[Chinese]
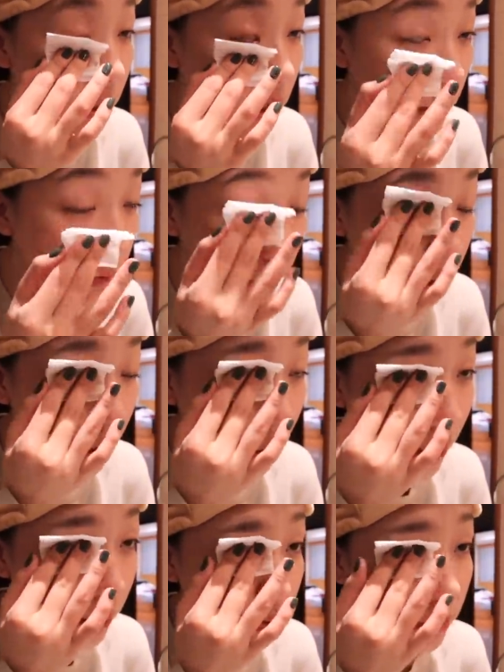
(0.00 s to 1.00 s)
细纹
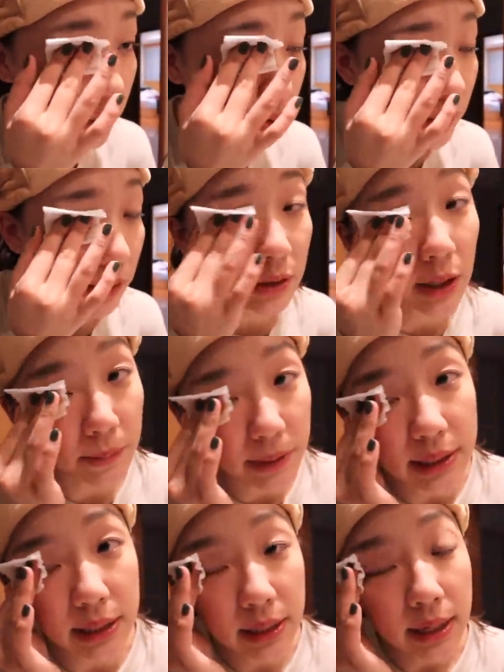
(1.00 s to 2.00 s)
啊或者什么。你知道，毕
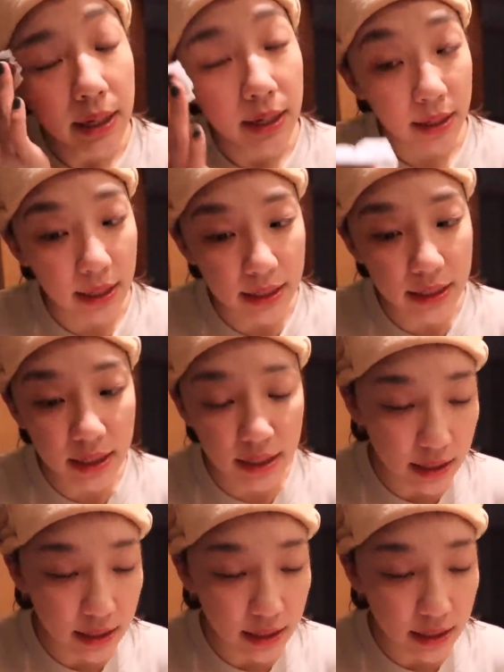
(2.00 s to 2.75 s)
竟年纪已